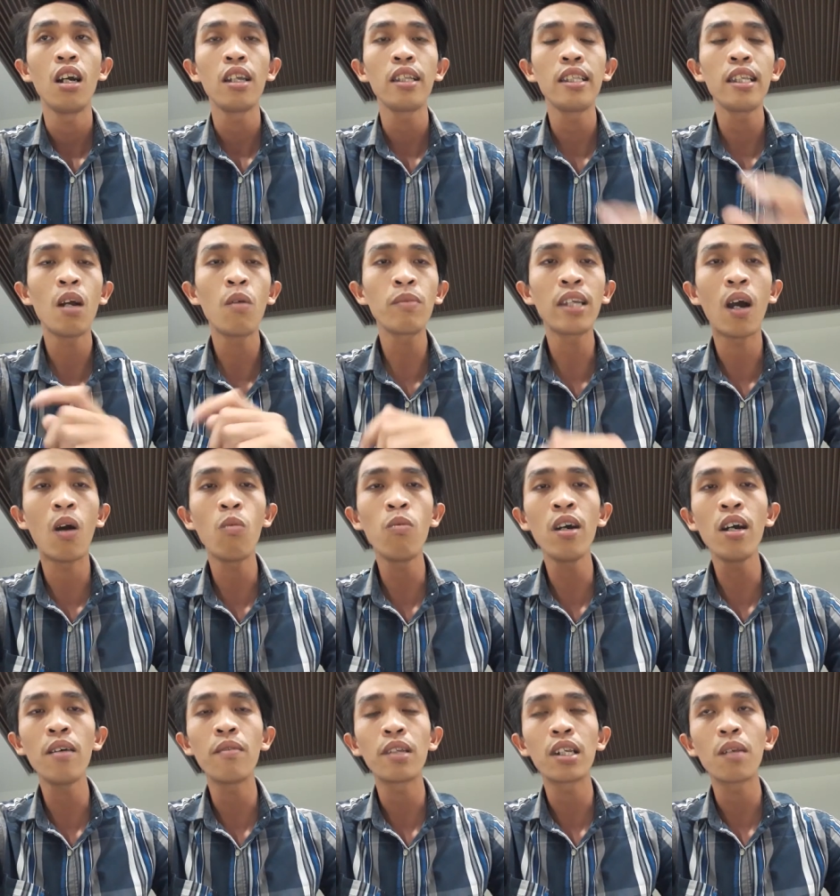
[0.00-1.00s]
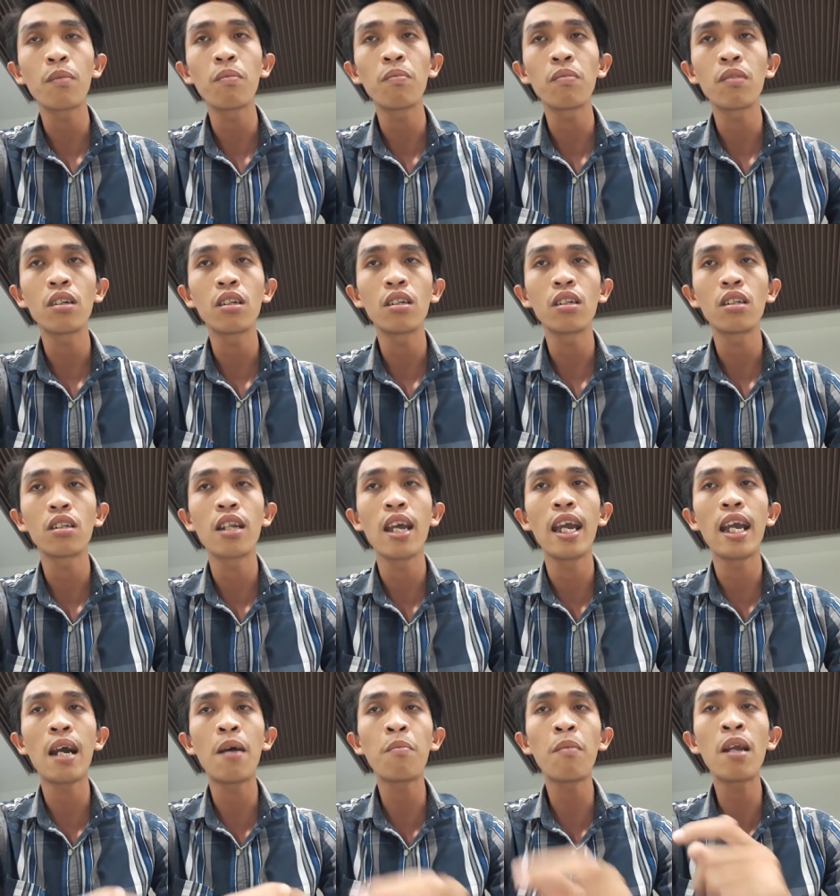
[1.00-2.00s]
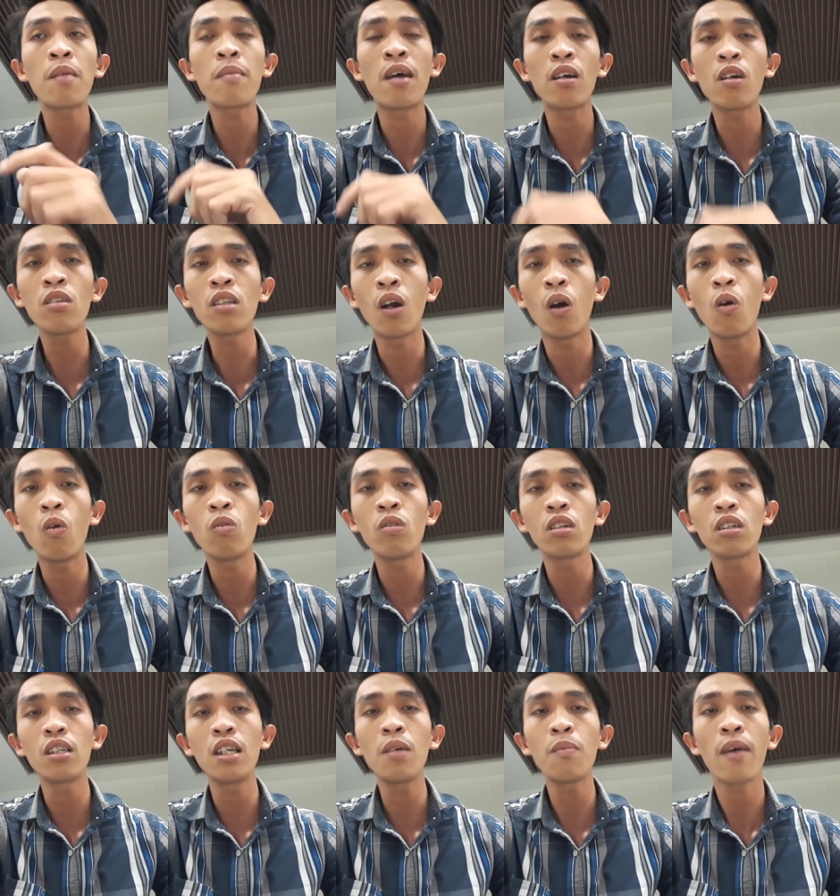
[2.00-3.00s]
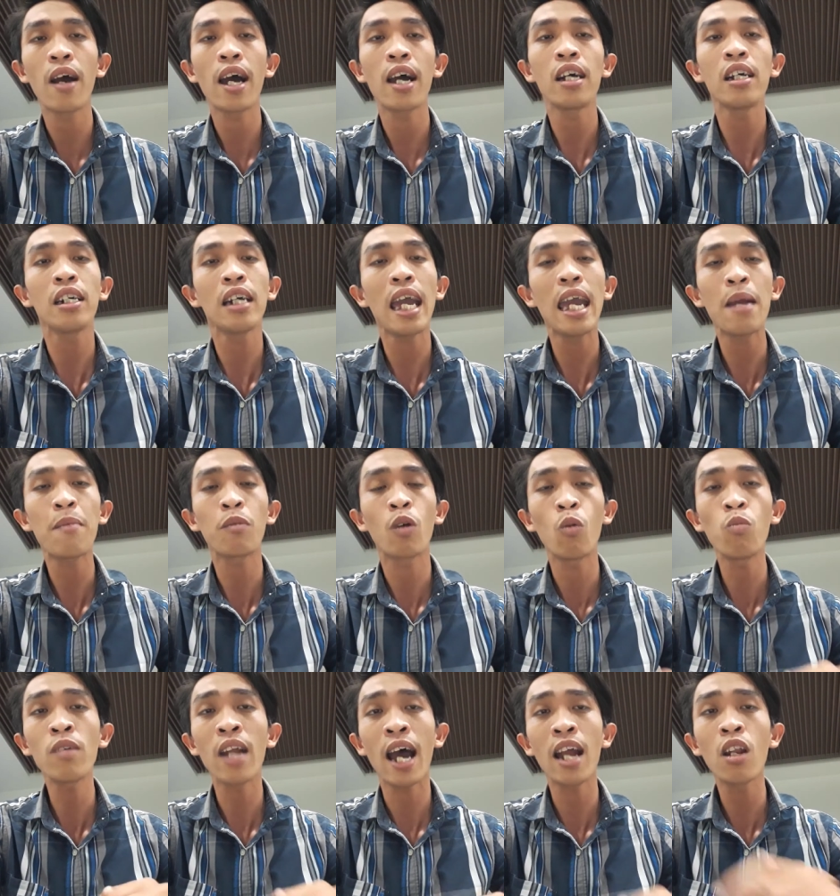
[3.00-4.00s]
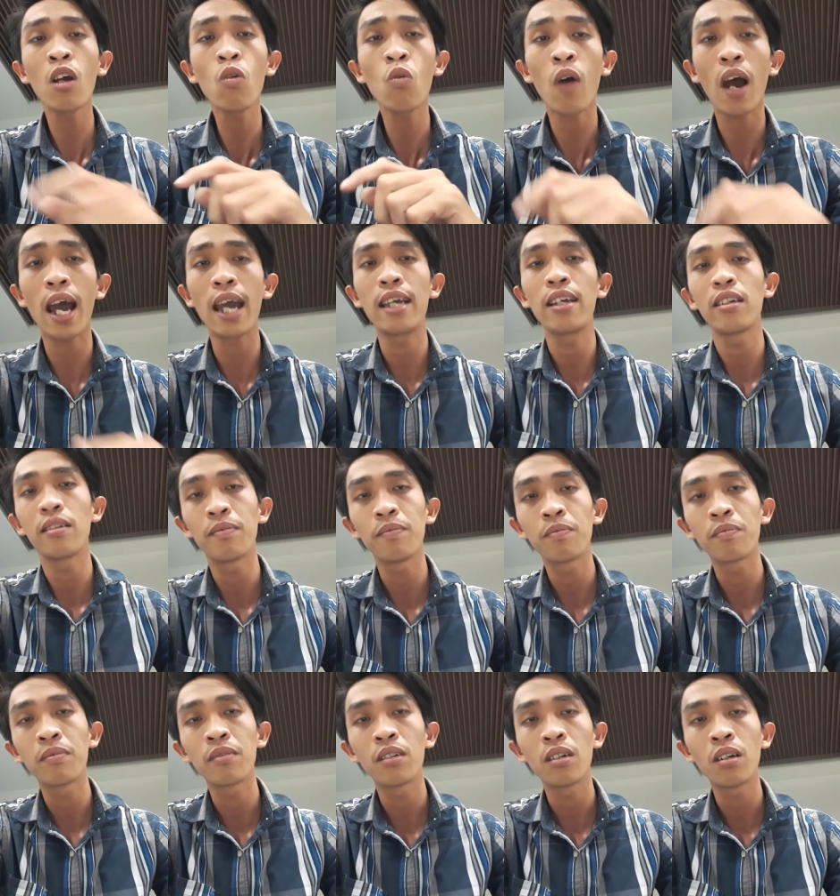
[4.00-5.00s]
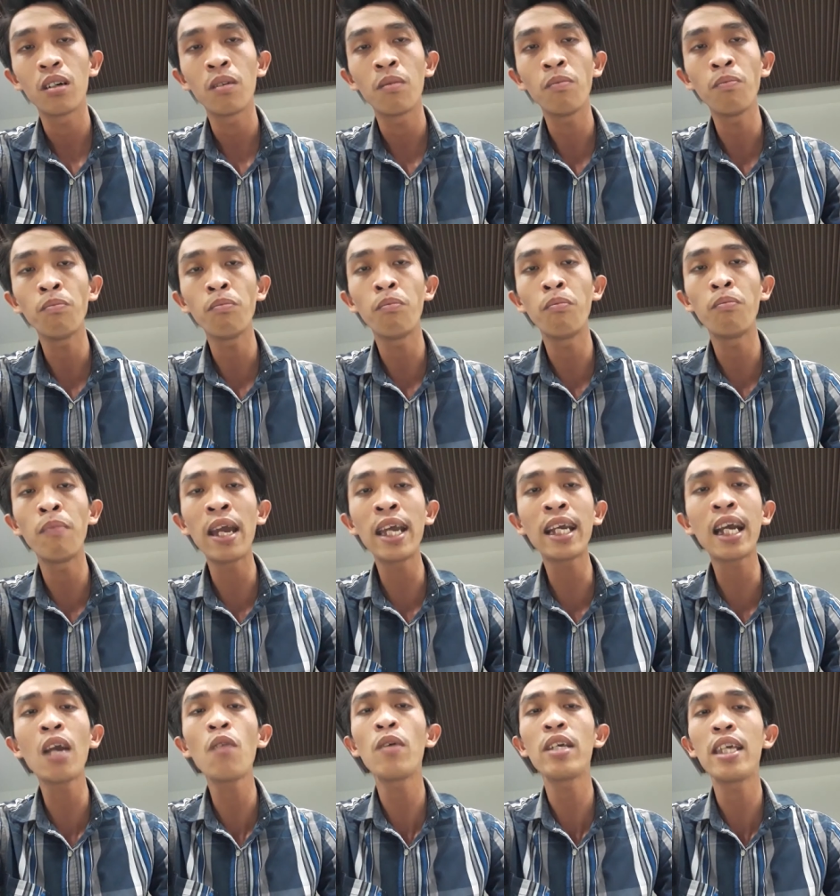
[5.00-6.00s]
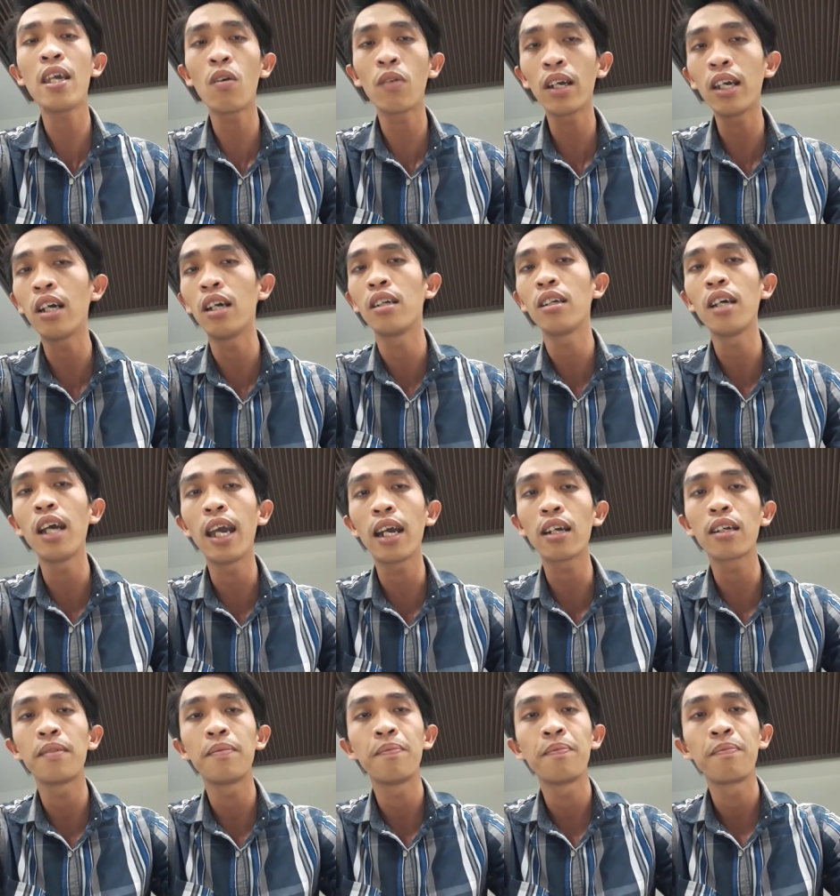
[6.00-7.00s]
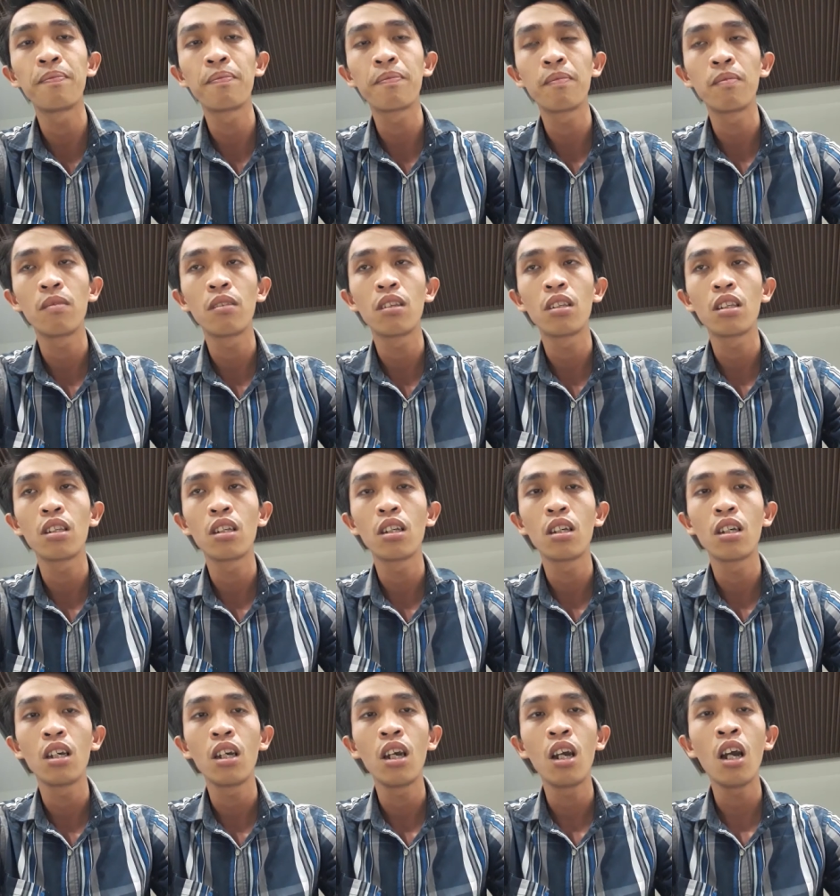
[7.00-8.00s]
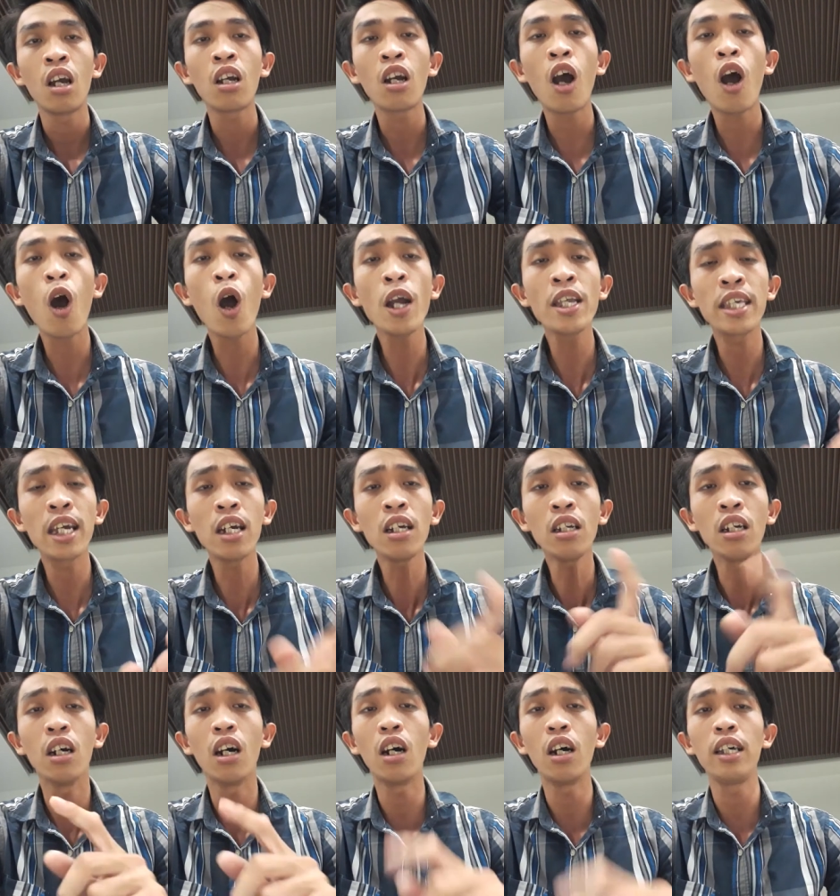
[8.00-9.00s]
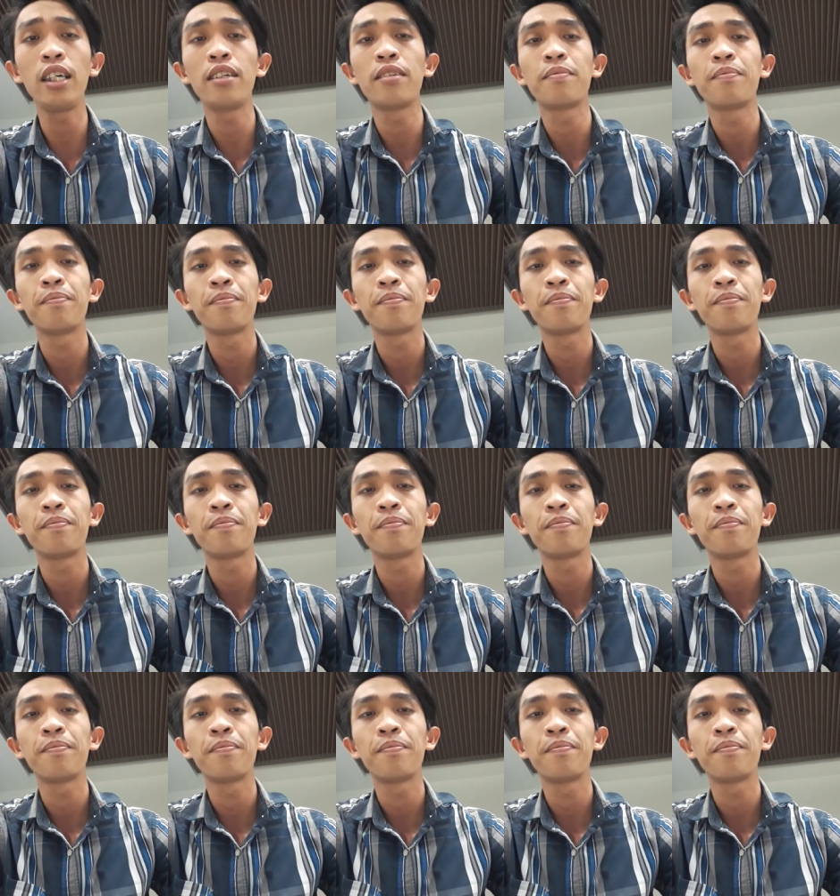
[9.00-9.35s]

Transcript: trong trọng á thì âm bên bờ vũ trụ nhưng mà em cũng đã nói hoài mấy cái video kia thiệt có những người